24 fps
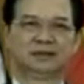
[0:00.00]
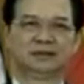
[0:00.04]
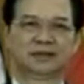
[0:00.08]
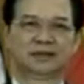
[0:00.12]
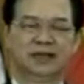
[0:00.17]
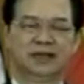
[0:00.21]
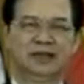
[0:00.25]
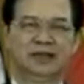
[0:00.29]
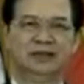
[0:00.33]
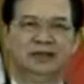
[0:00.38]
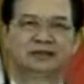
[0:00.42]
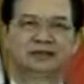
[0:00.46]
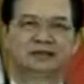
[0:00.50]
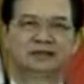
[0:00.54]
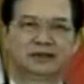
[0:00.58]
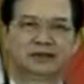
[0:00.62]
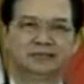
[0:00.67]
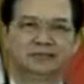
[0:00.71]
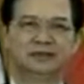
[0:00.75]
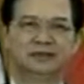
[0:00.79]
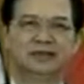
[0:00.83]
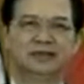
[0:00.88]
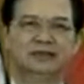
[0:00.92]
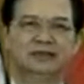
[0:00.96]
thể hiện
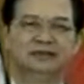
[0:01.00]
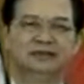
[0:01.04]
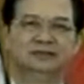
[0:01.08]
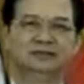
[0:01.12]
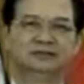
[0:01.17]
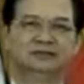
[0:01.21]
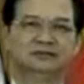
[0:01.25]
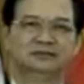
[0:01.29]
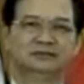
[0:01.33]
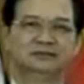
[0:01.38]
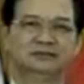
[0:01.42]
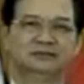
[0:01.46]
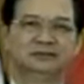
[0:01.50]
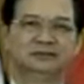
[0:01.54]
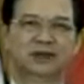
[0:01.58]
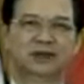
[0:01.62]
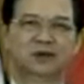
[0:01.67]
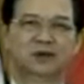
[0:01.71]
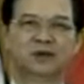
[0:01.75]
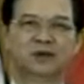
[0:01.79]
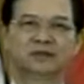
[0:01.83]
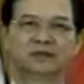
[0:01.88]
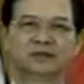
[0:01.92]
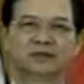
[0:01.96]
tầm nhìn và
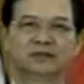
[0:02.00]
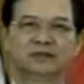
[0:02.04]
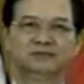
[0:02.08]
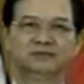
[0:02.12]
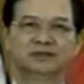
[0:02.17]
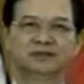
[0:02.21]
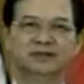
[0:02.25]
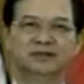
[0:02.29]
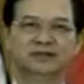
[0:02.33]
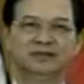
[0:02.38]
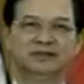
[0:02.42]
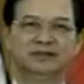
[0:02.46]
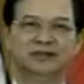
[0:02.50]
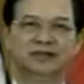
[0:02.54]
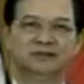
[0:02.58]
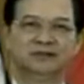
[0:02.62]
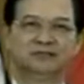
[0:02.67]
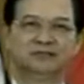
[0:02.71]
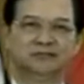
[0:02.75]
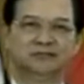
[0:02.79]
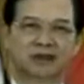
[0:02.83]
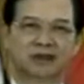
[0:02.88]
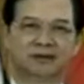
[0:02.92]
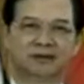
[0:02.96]
quyết tâm chính
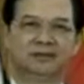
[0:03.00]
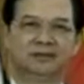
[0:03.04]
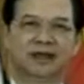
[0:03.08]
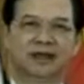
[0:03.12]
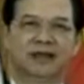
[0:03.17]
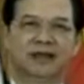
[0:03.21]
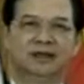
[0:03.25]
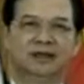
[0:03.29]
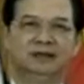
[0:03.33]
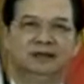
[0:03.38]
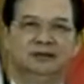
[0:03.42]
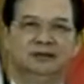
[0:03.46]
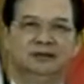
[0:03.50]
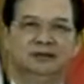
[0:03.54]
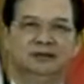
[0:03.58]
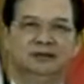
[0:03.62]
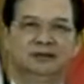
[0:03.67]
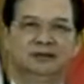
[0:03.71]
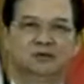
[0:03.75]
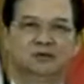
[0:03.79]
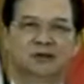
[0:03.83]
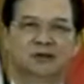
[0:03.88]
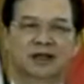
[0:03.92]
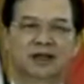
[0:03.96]
trị mạnh mẽ
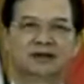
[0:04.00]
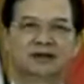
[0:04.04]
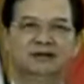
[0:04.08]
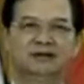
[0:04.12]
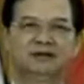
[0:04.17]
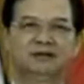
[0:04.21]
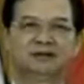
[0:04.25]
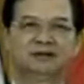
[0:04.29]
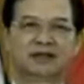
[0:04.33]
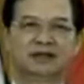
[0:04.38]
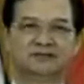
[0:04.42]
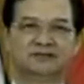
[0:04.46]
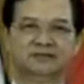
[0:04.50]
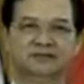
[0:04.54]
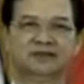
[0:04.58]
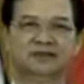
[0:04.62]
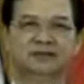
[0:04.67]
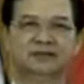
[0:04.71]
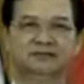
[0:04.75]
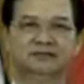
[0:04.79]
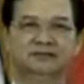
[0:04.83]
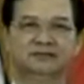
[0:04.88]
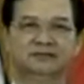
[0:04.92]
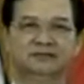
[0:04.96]
của các nước thành viên,